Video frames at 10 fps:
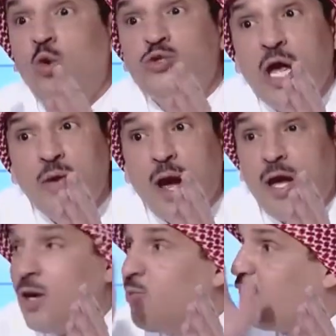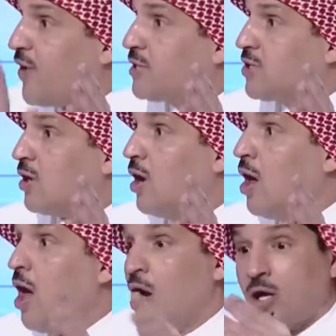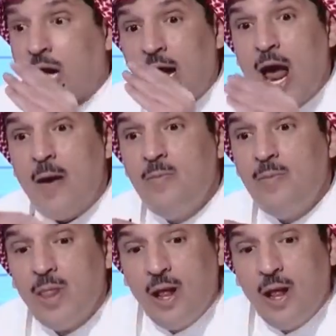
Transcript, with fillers: وزي ما قال ابو فيصل كلام